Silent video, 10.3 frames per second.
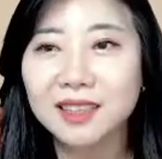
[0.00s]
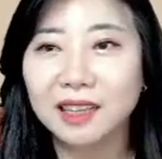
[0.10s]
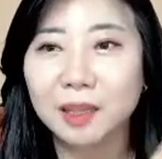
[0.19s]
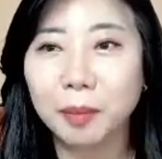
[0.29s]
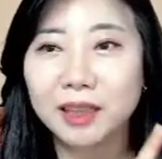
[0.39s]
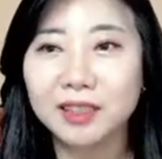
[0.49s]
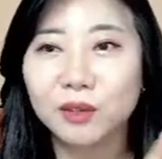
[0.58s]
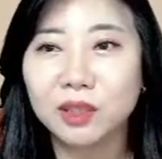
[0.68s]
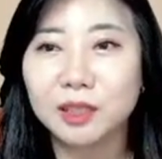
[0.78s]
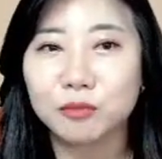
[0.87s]
간에
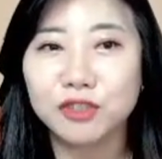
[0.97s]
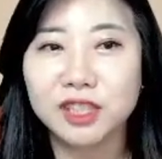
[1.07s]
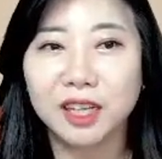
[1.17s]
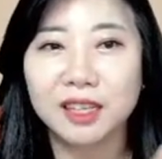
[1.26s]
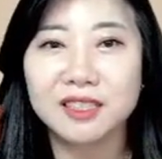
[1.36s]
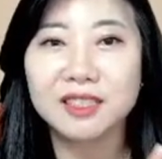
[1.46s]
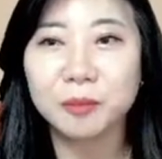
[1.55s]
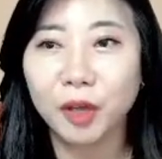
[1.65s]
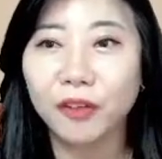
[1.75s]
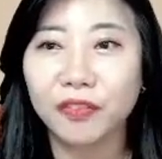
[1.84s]
파트너한테 문제가
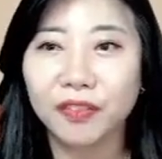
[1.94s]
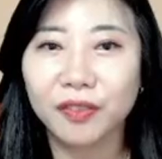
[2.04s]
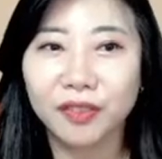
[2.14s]
있으면